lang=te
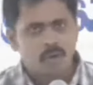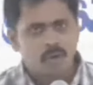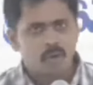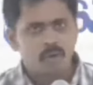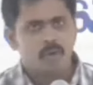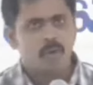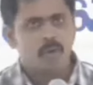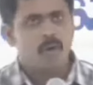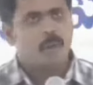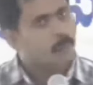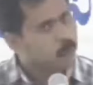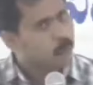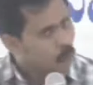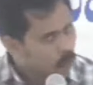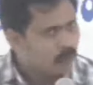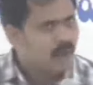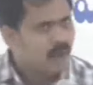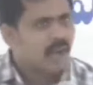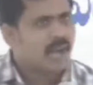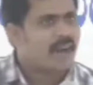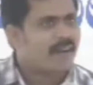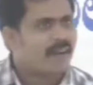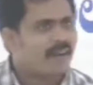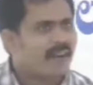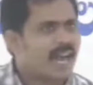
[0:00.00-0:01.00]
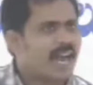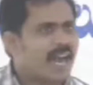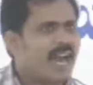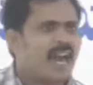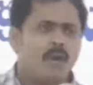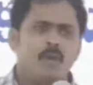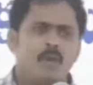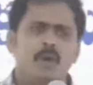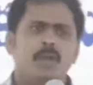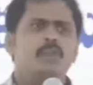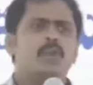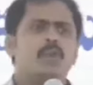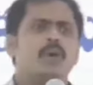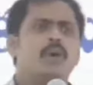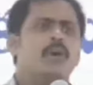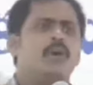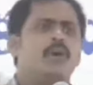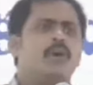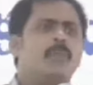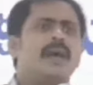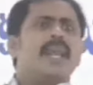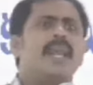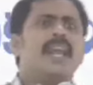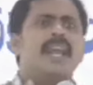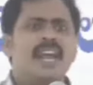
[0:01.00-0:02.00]
వద్దు భూములు కావాలా వద్దు
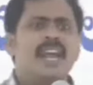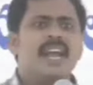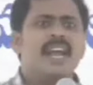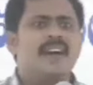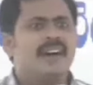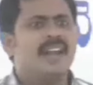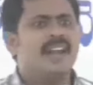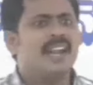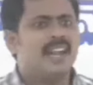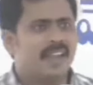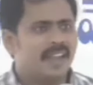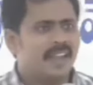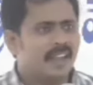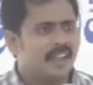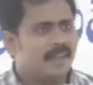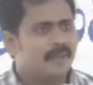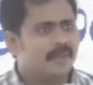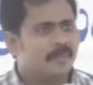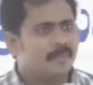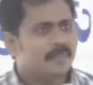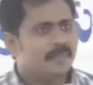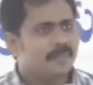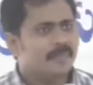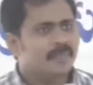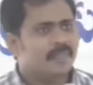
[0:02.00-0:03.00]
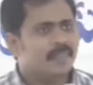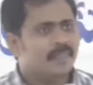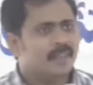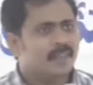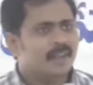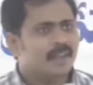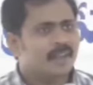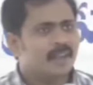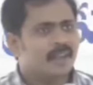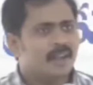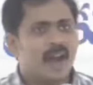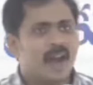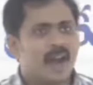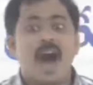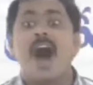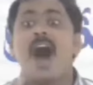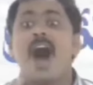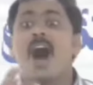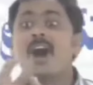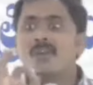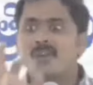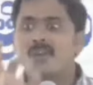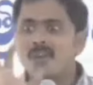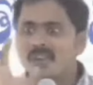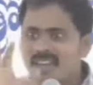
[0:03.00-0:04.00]
మరి ఏం కావాలి
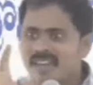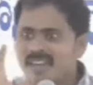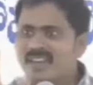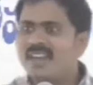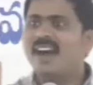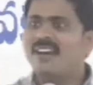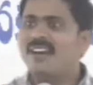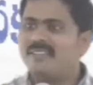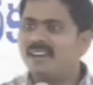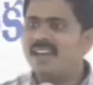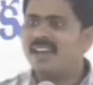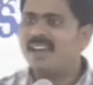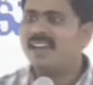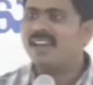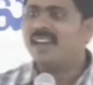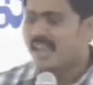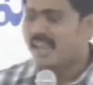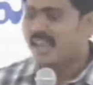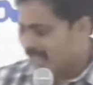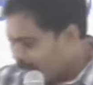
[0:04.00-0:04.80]
ఆరోగ్యం కావాలి